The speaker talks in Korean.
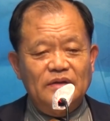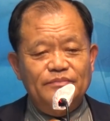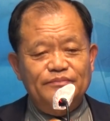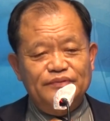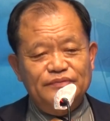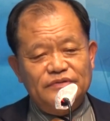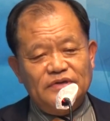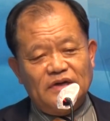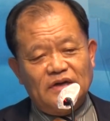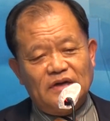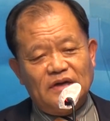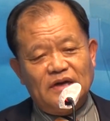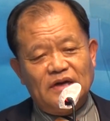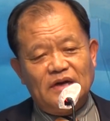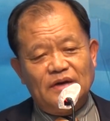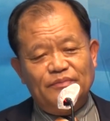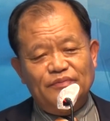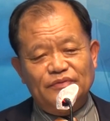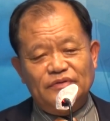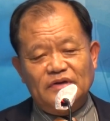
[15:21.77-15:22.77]

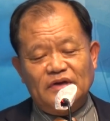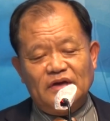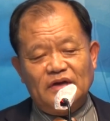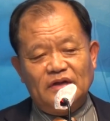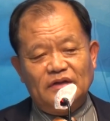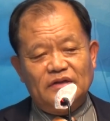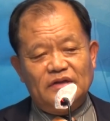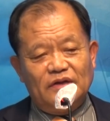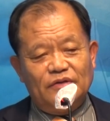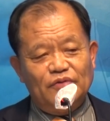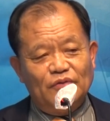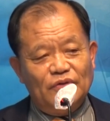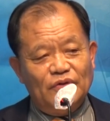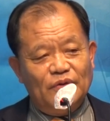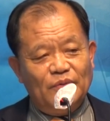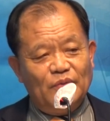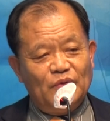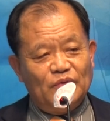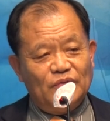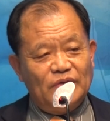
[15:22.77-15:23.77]
부자가 부자한테
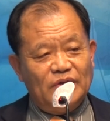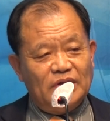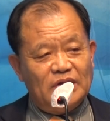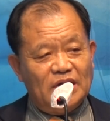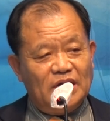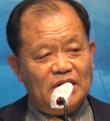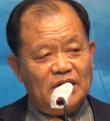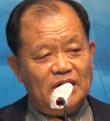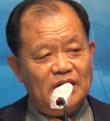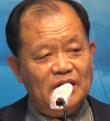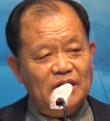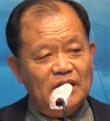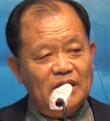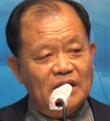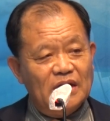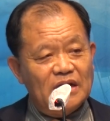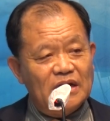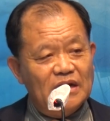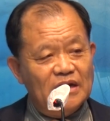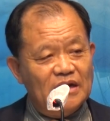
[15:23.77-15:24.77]
손님이 오니까
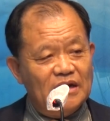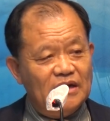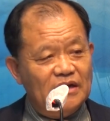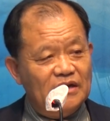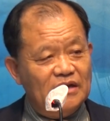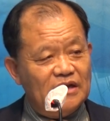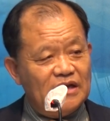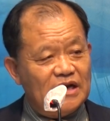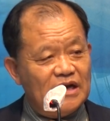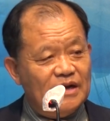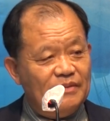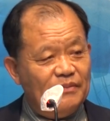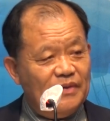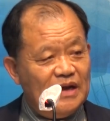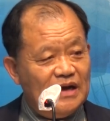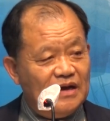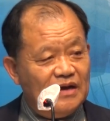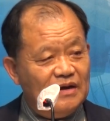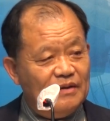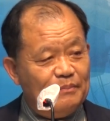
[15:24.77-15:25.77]
가난한 사람
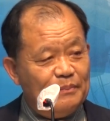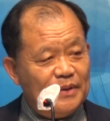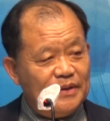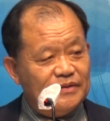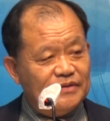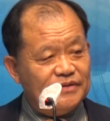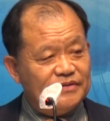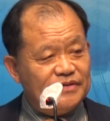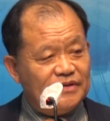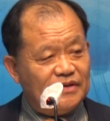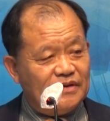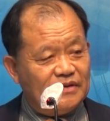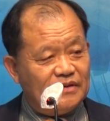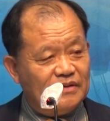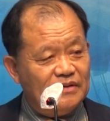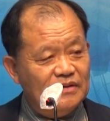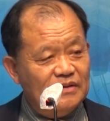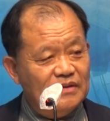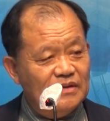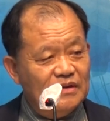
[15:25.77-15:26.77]
양을
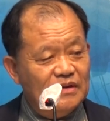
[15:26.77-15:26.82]
뺏어서